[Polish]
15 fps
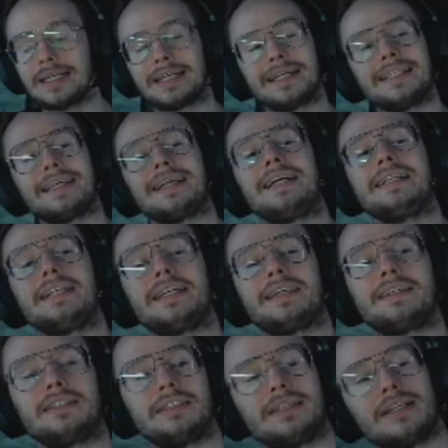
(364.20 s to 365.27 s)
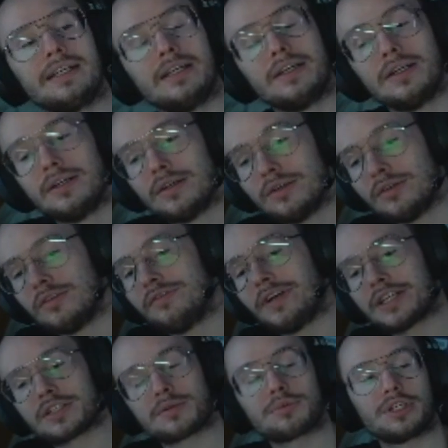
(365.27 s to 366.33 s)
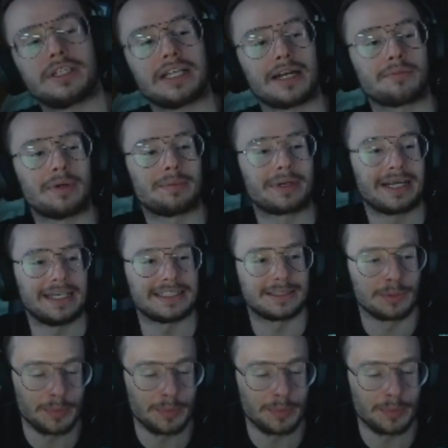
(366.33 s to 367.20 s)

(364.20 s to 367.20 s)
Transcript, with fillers: Generalnie uważam, że i tak mam gest,